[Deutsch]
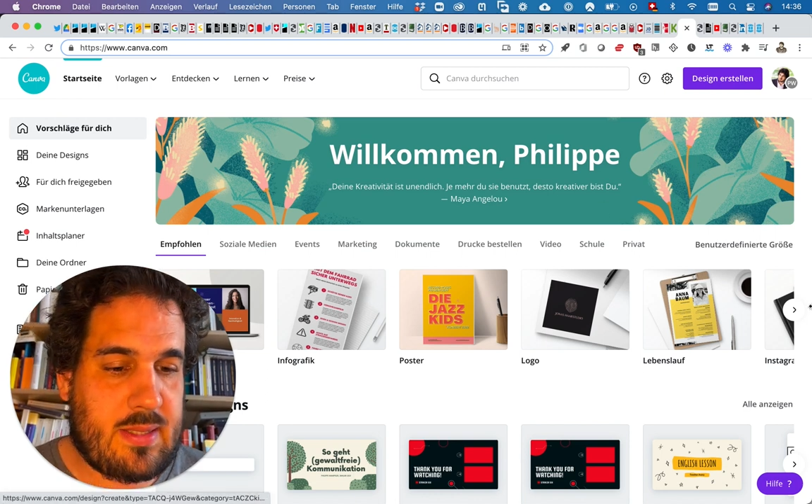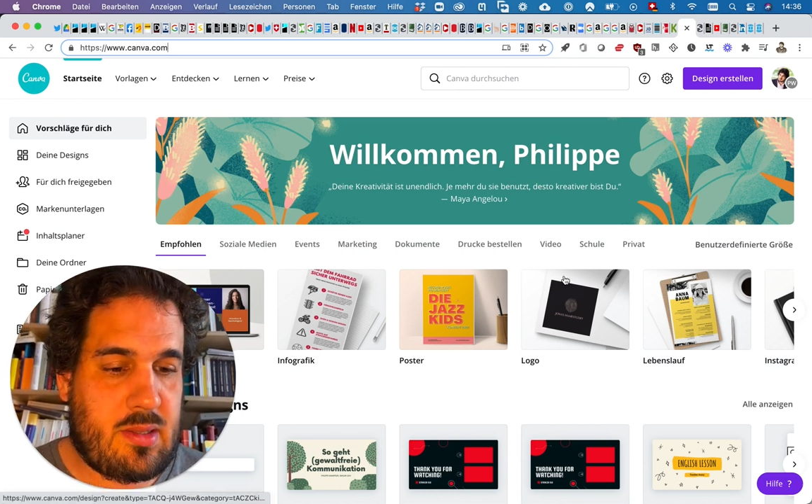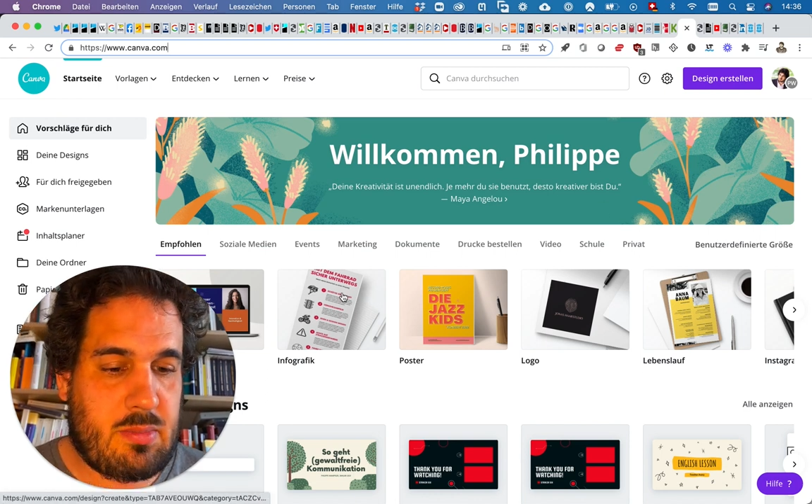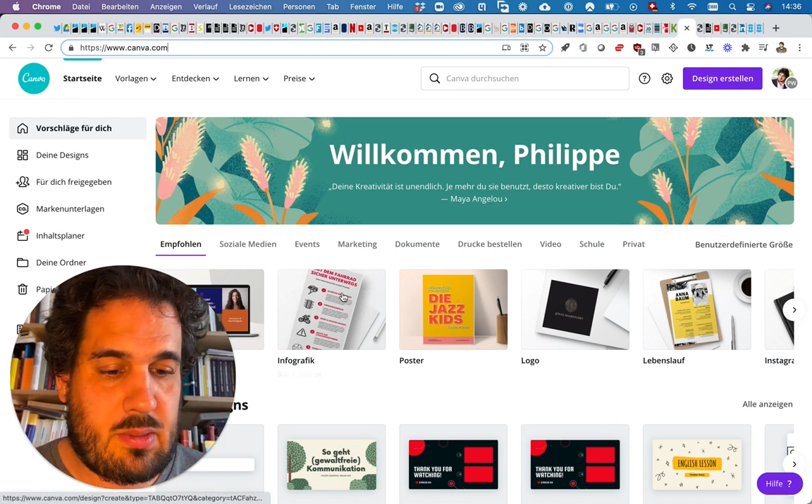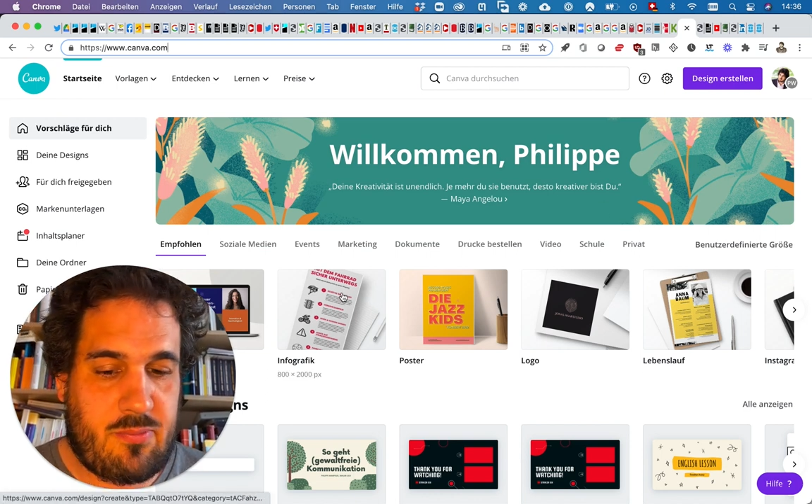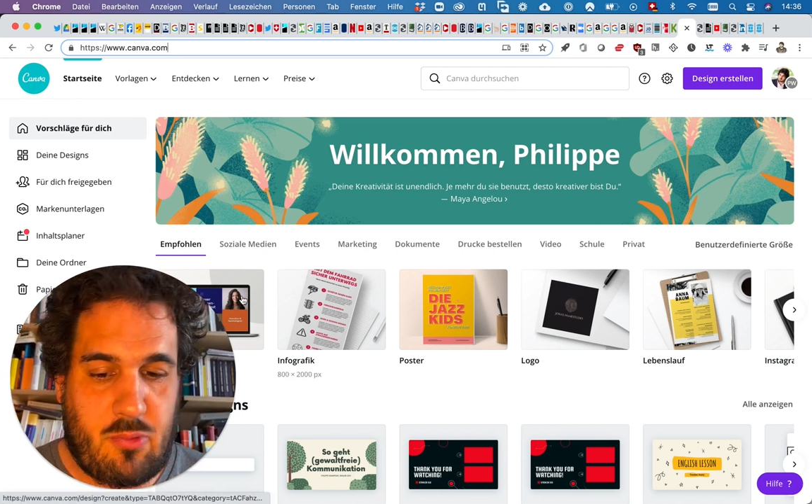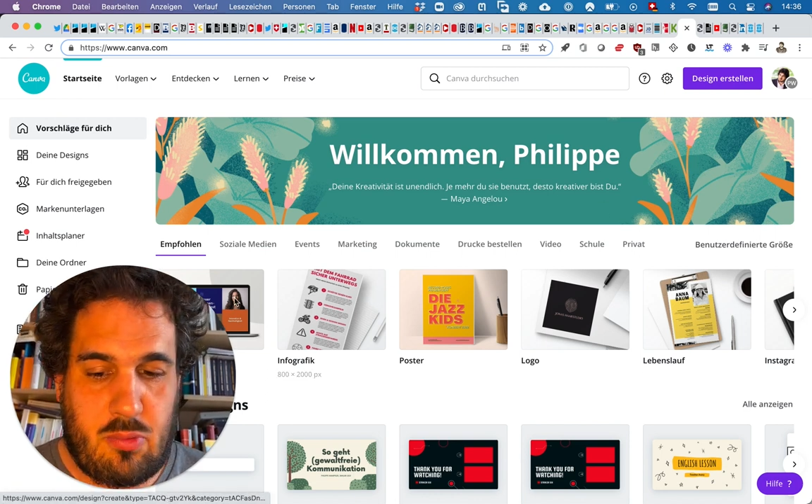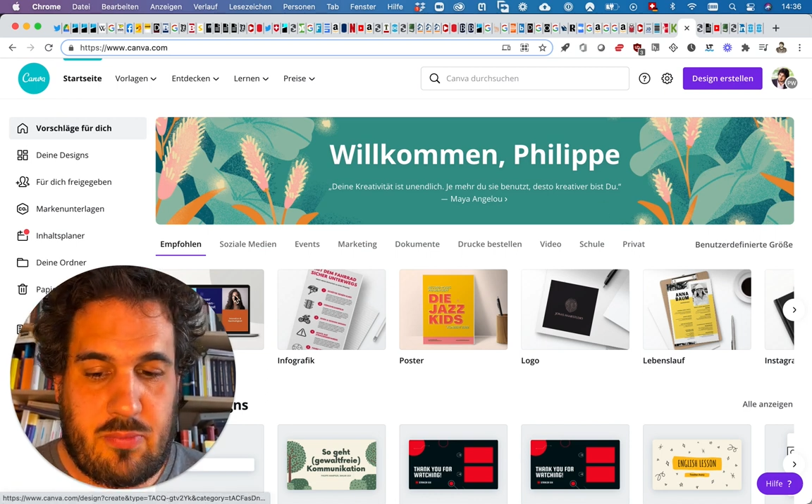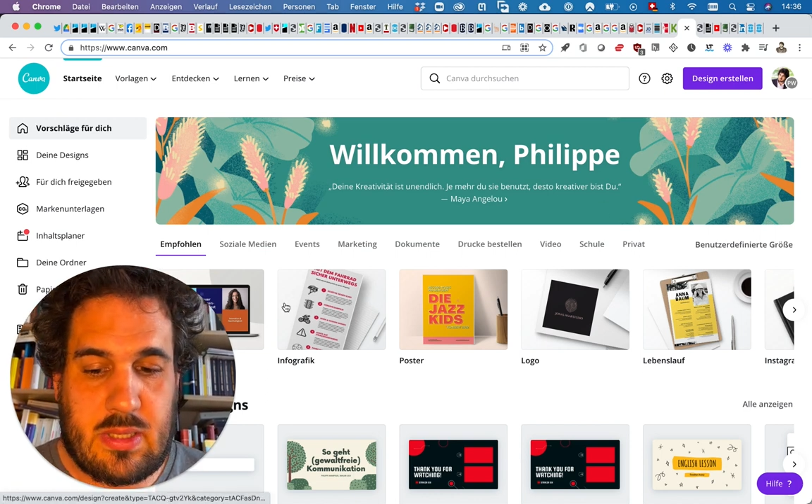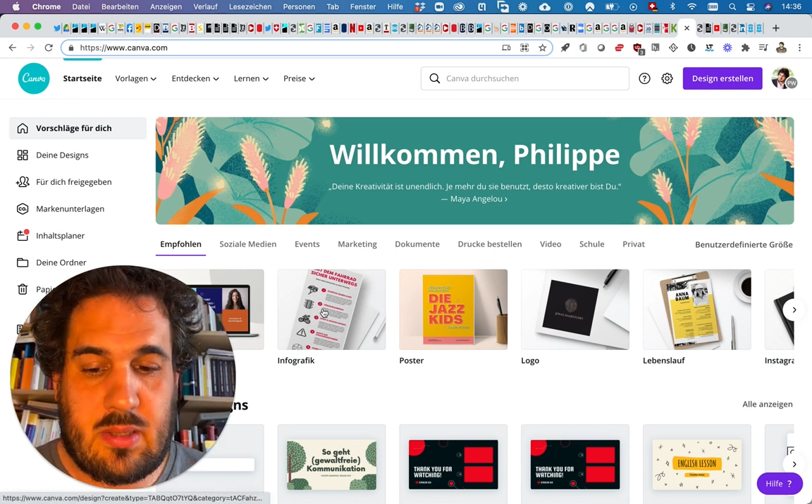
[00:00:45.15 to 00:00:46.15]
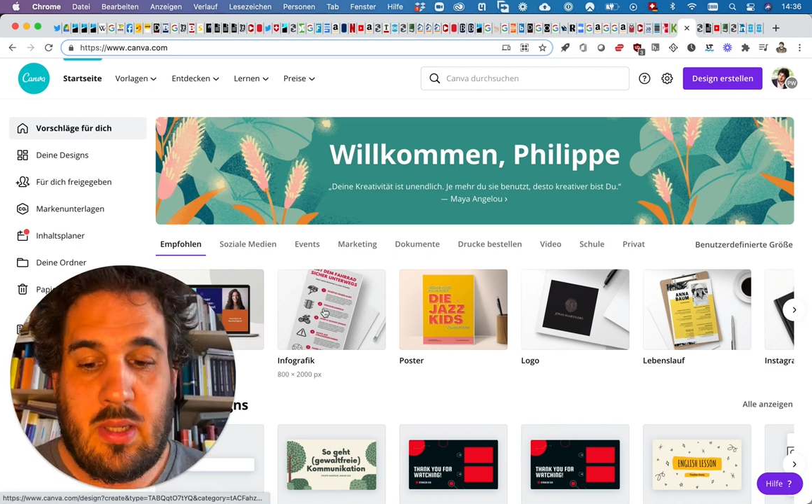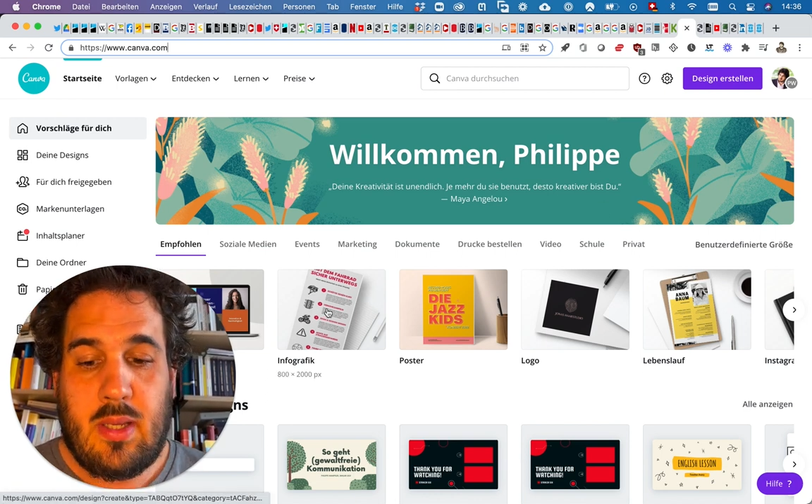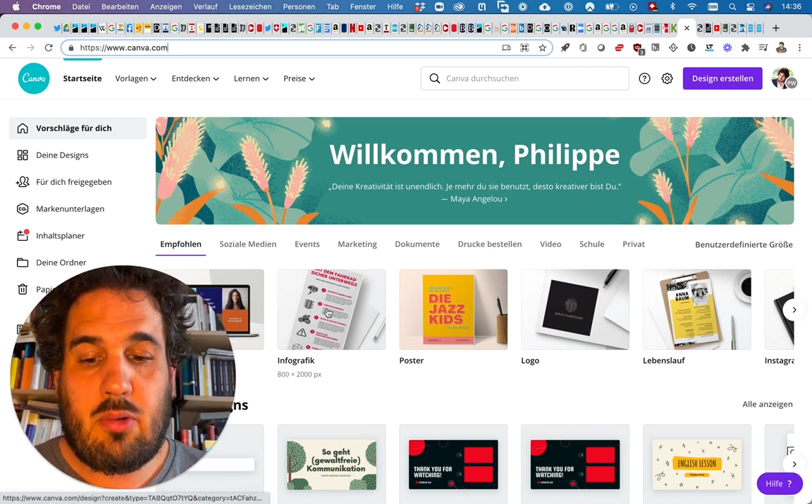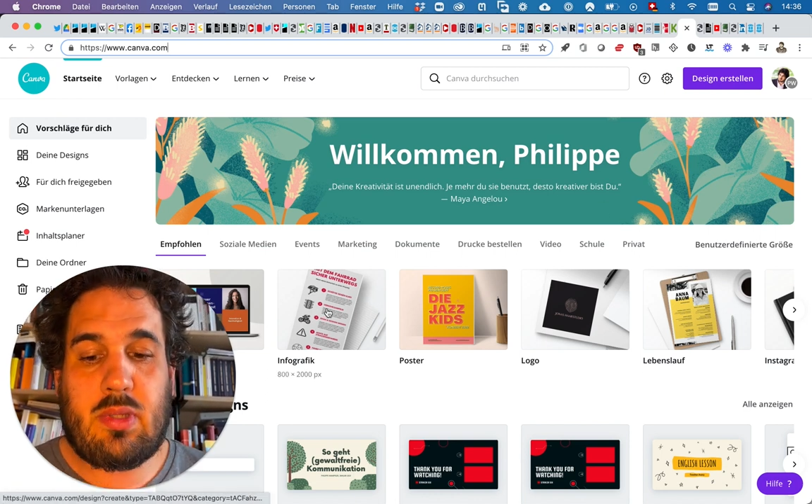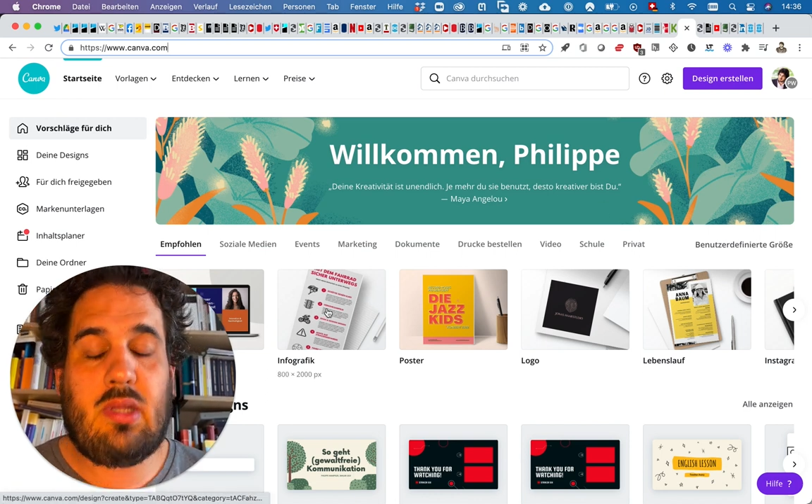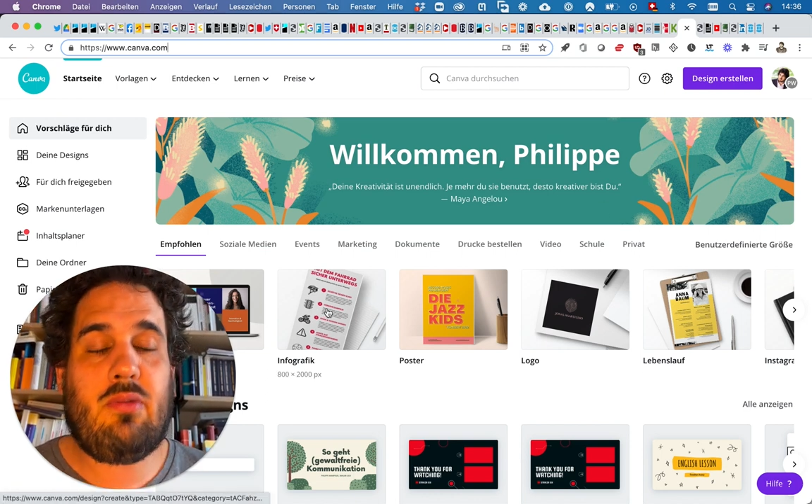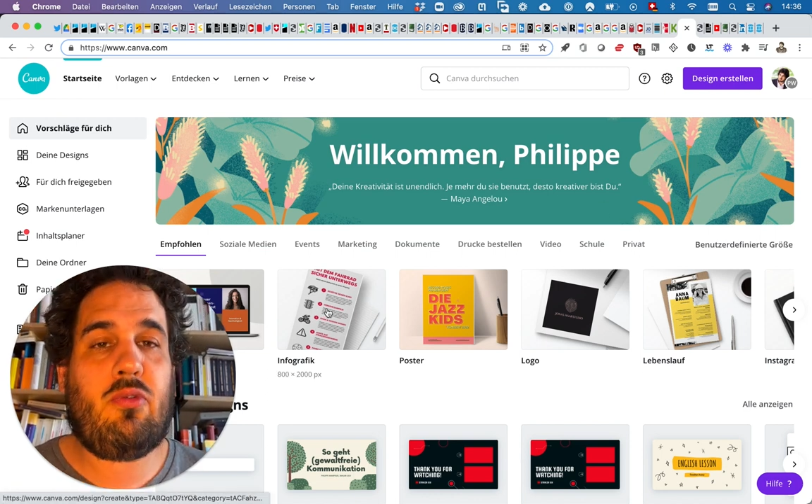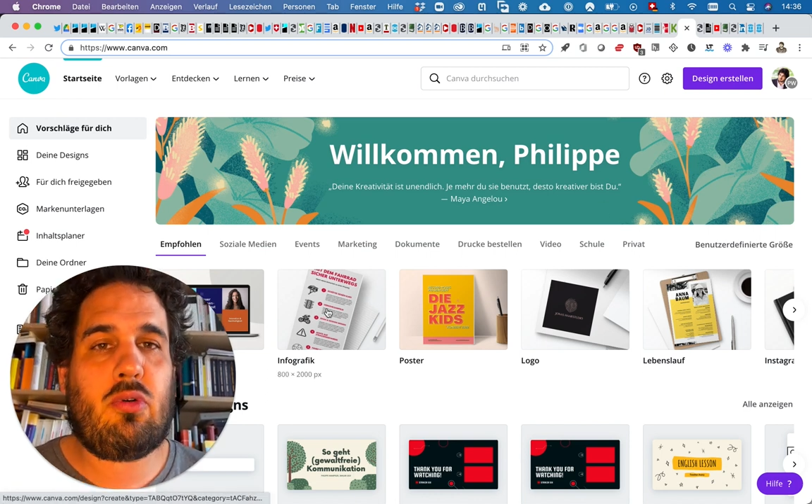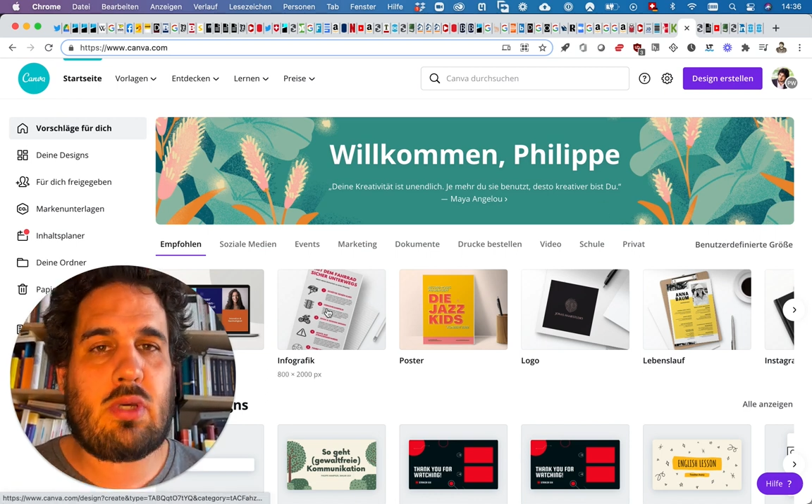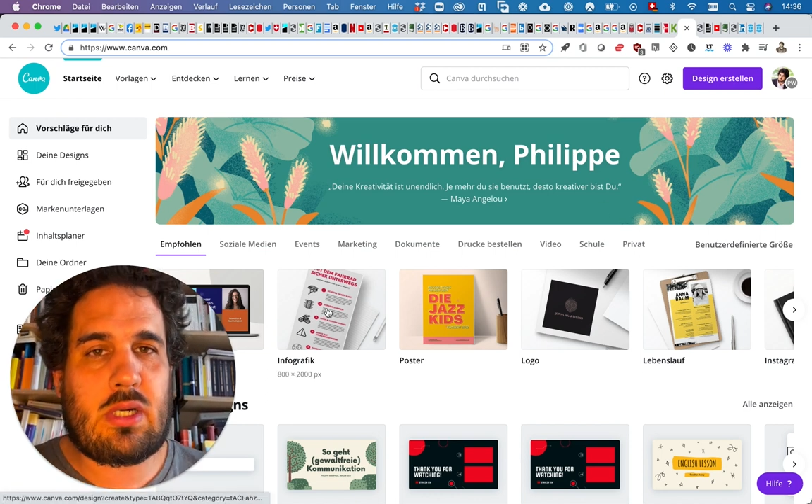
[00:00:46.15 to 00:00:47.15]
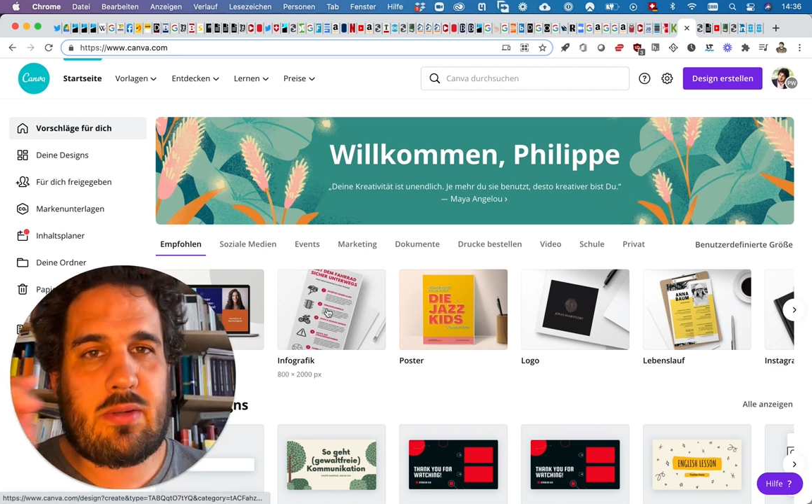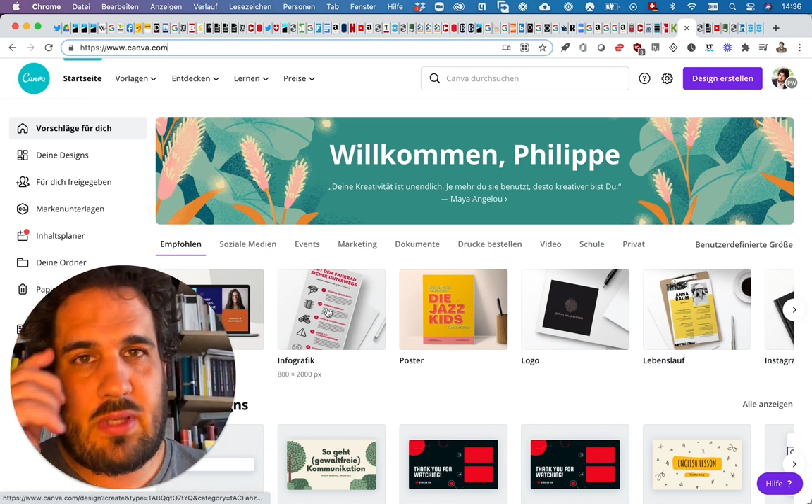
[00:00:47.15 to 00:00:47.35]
die mir empfohlen werden und Infografik